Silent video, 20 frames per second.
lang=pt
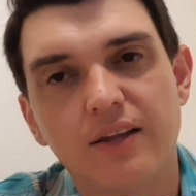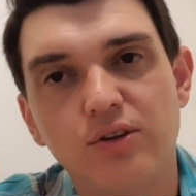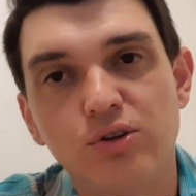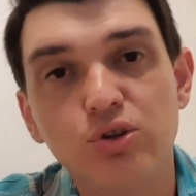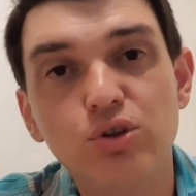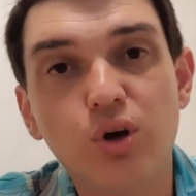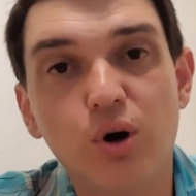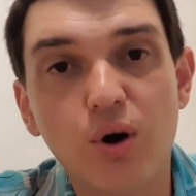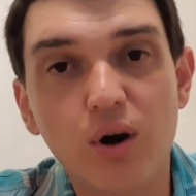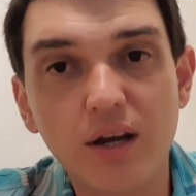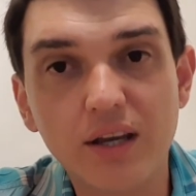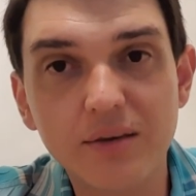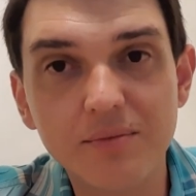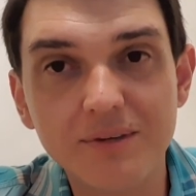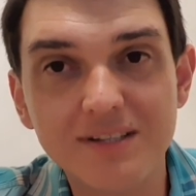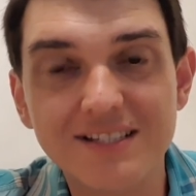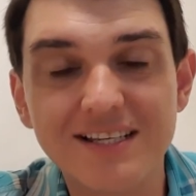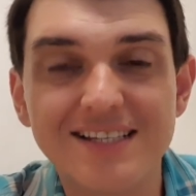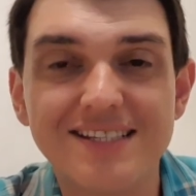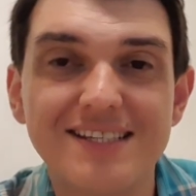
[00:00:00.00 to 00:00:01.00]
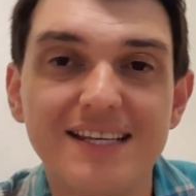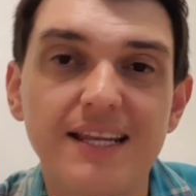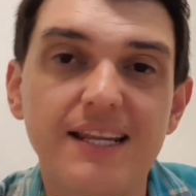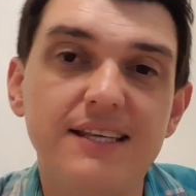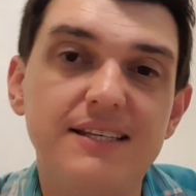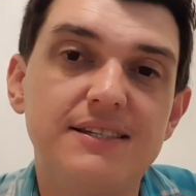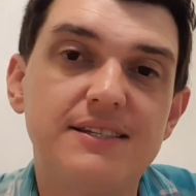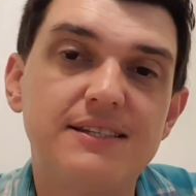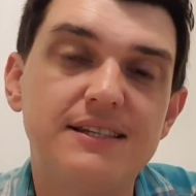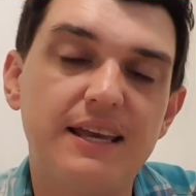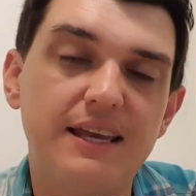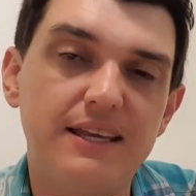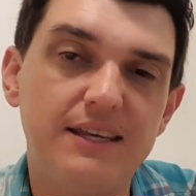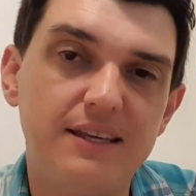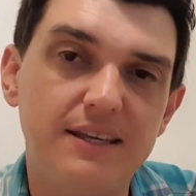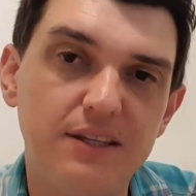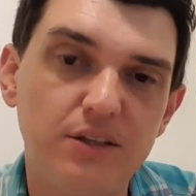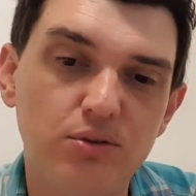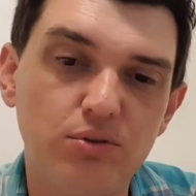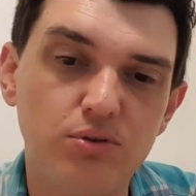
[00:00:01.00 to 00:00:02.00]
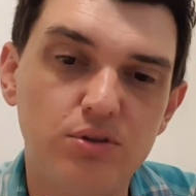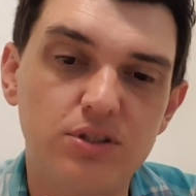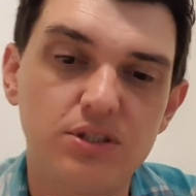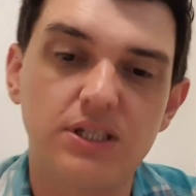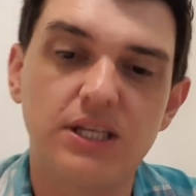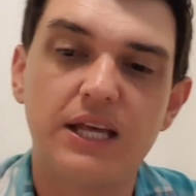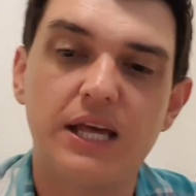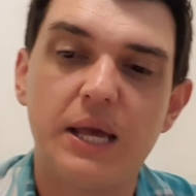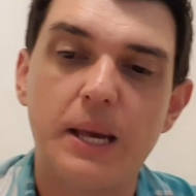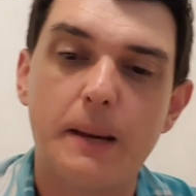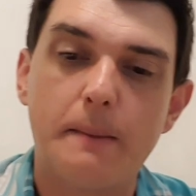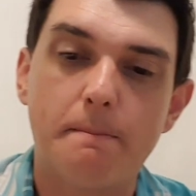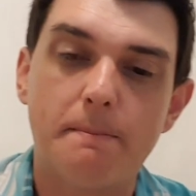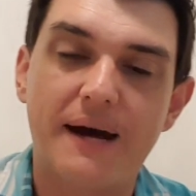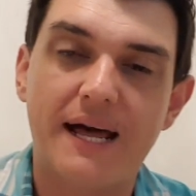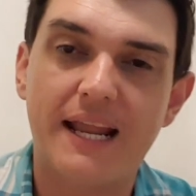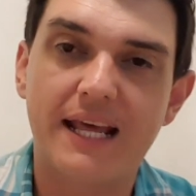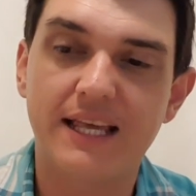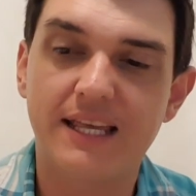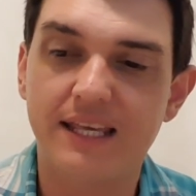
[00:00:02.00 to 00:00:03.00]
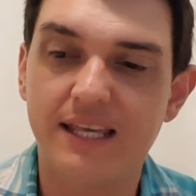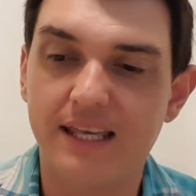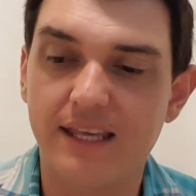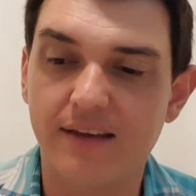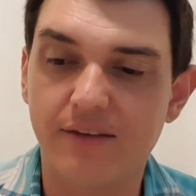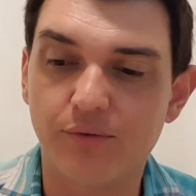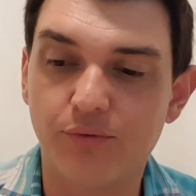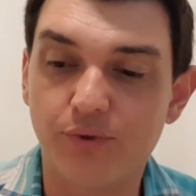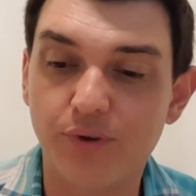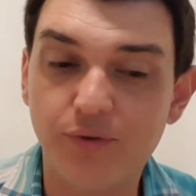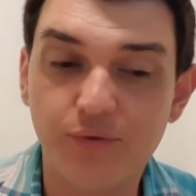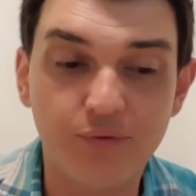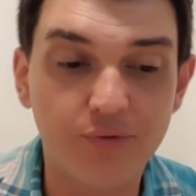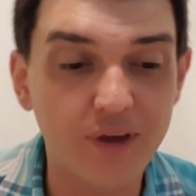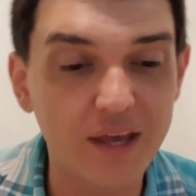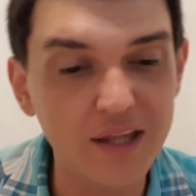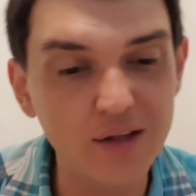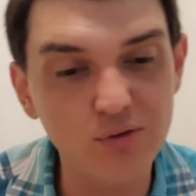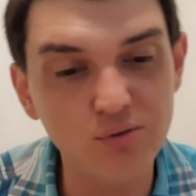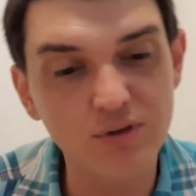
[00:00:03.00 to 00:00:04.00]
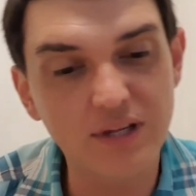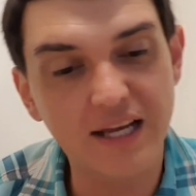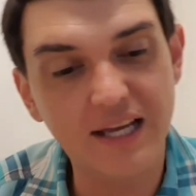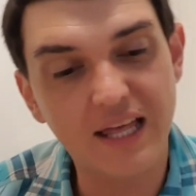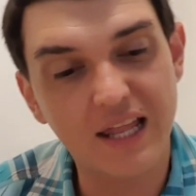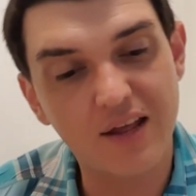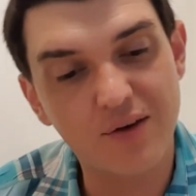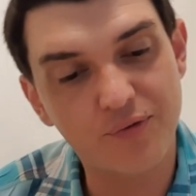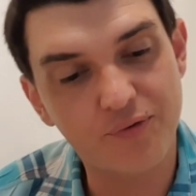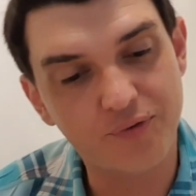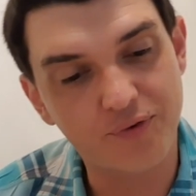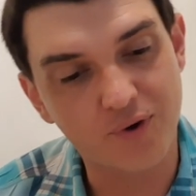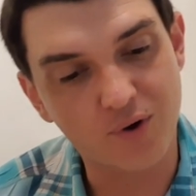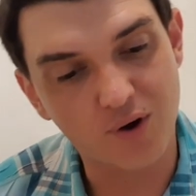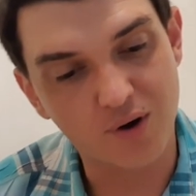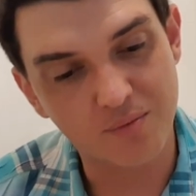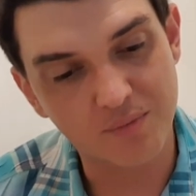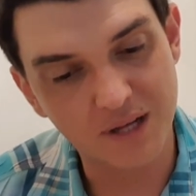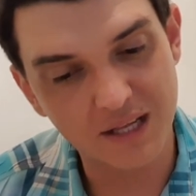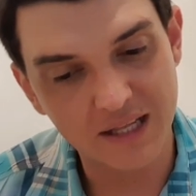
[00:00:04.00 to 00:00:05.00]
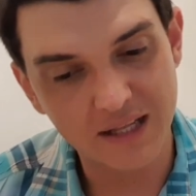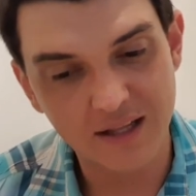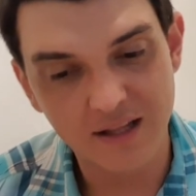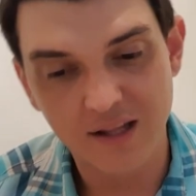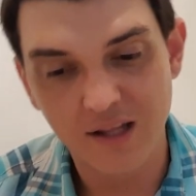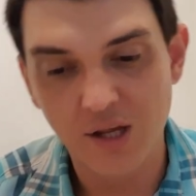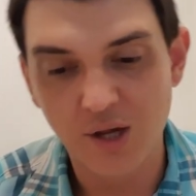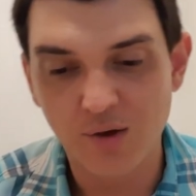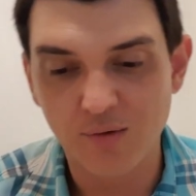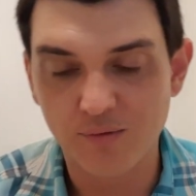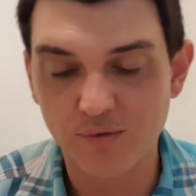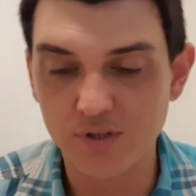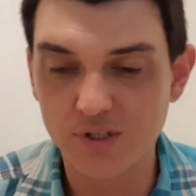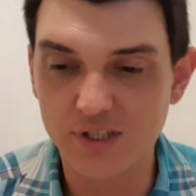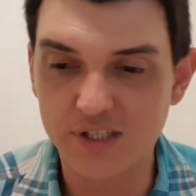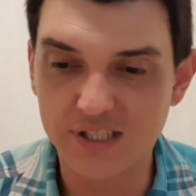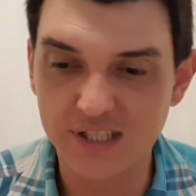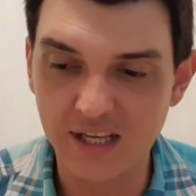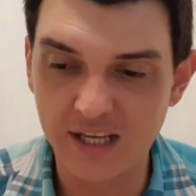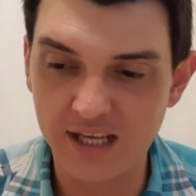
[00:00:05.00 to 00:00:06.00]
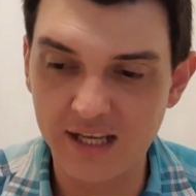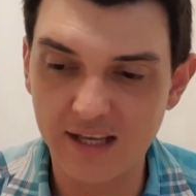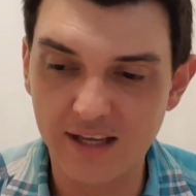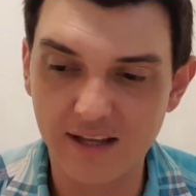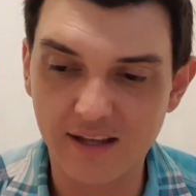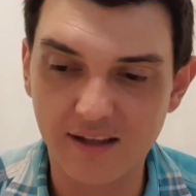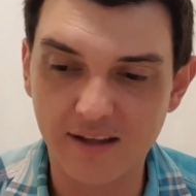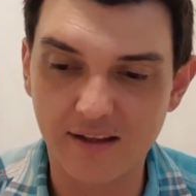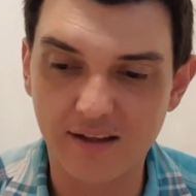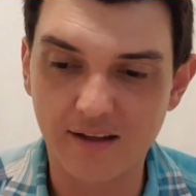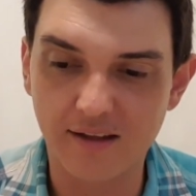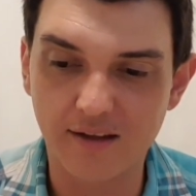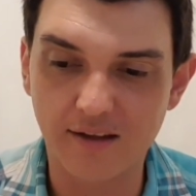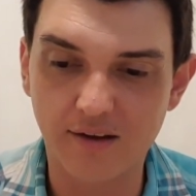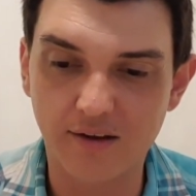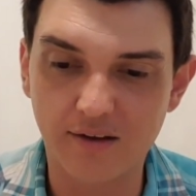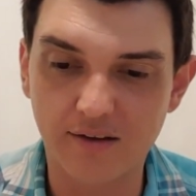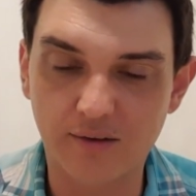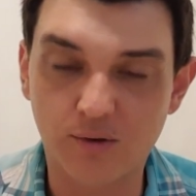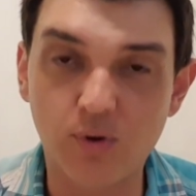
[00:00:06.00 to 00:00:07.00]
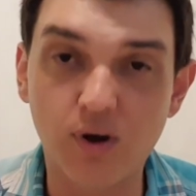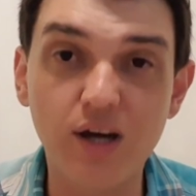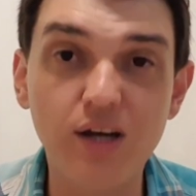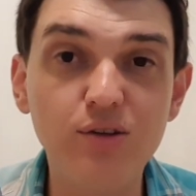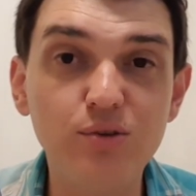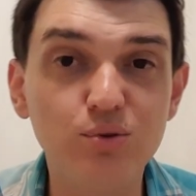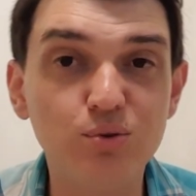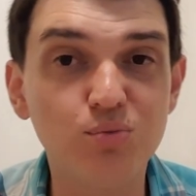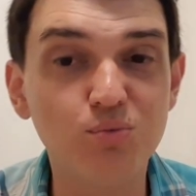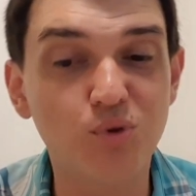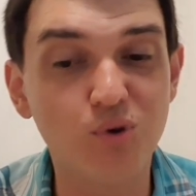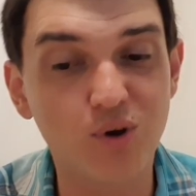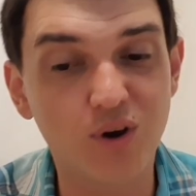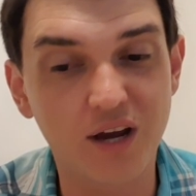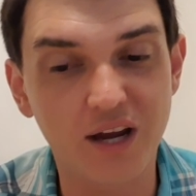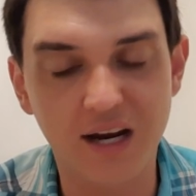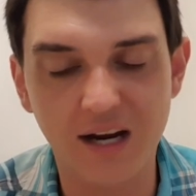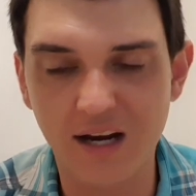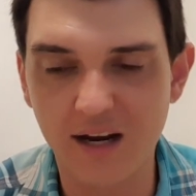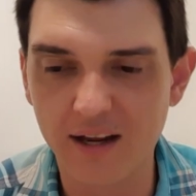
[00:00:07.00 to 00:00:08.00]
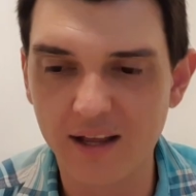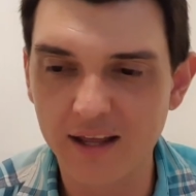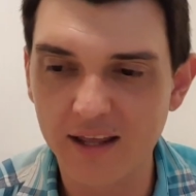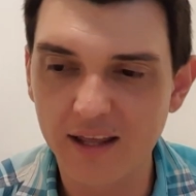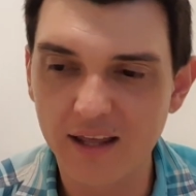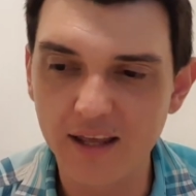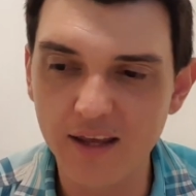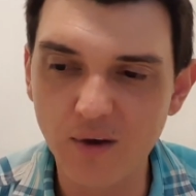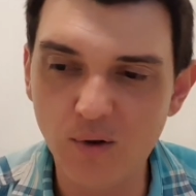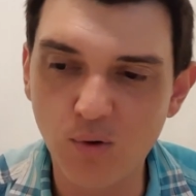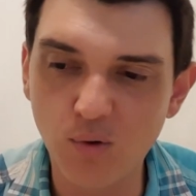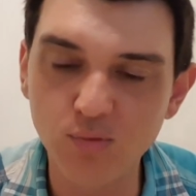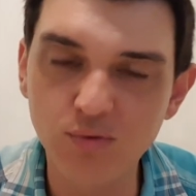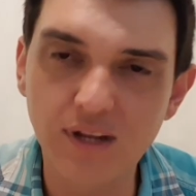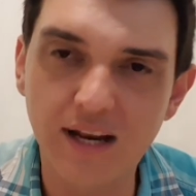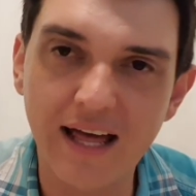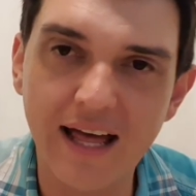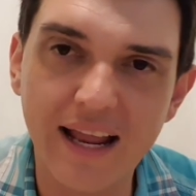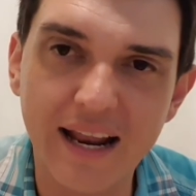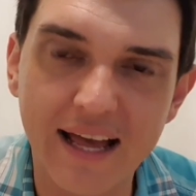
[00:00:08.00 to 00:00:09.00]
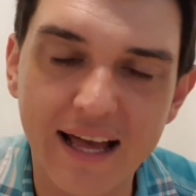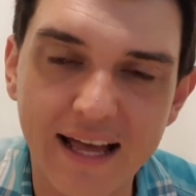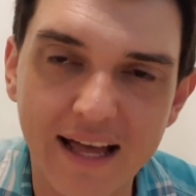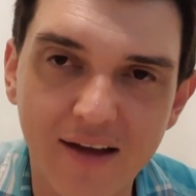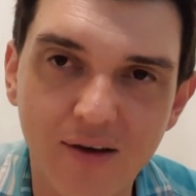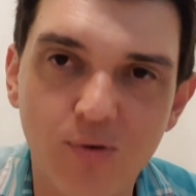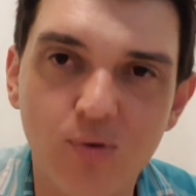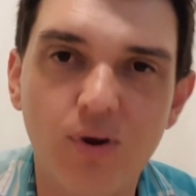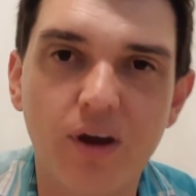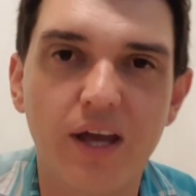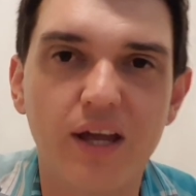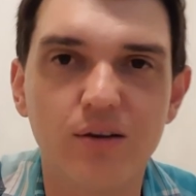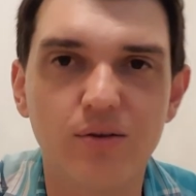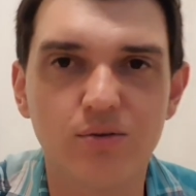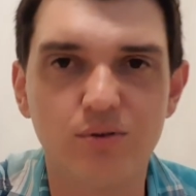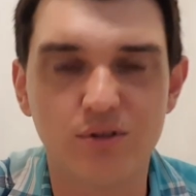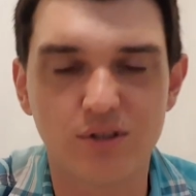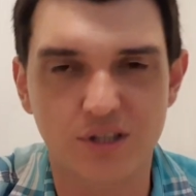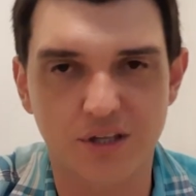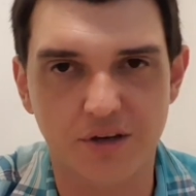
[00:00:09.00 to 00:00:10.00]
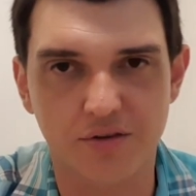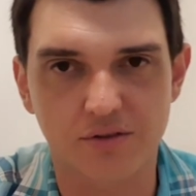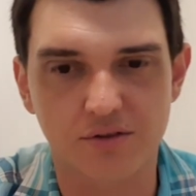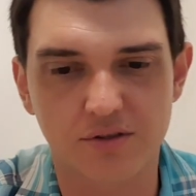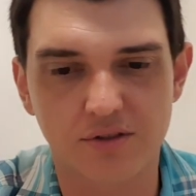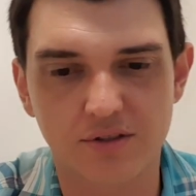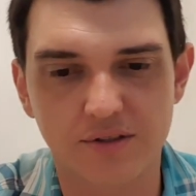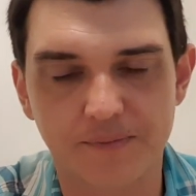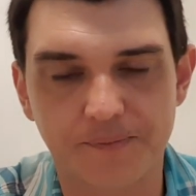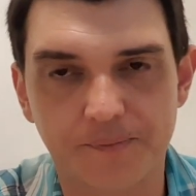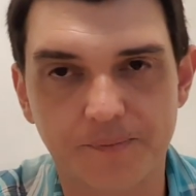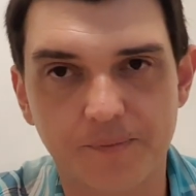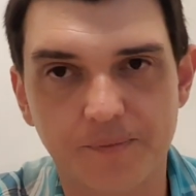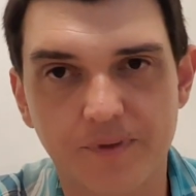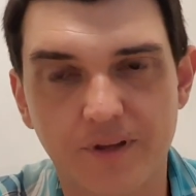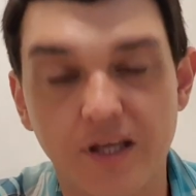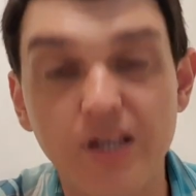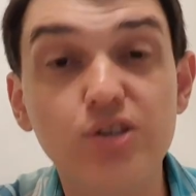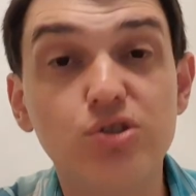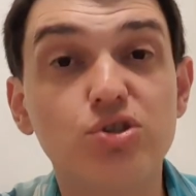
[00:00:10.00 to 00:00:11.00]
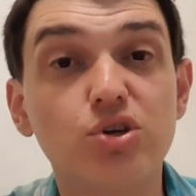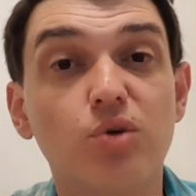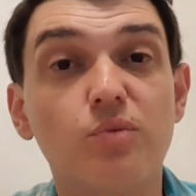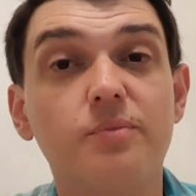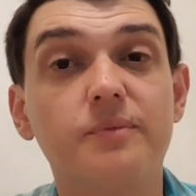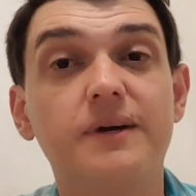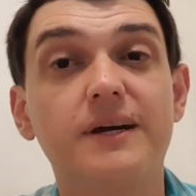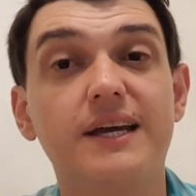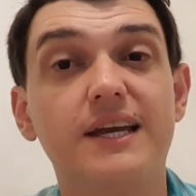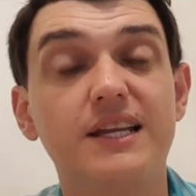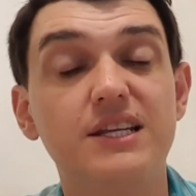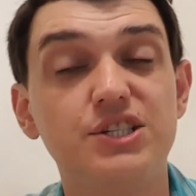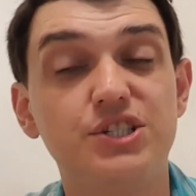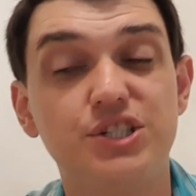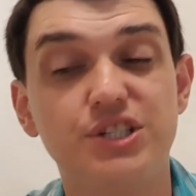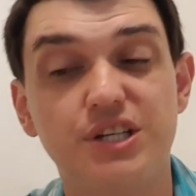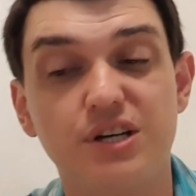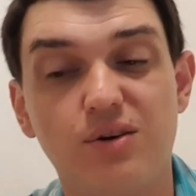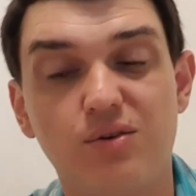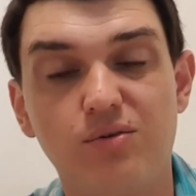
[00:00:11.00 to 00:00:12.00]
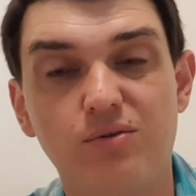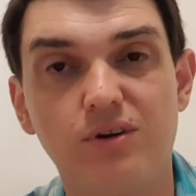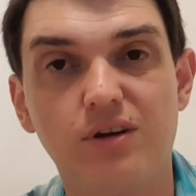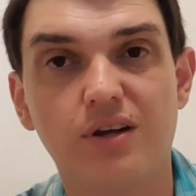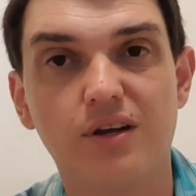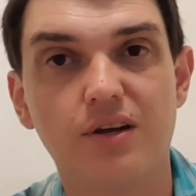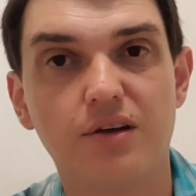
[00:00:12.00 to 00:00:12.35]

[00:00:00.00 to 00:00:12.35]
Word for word: dogmas a serem seguidos para que, vivendo daquela forma, você, quando morrer, encontrará o reino dos céus. Isso é o que uma religião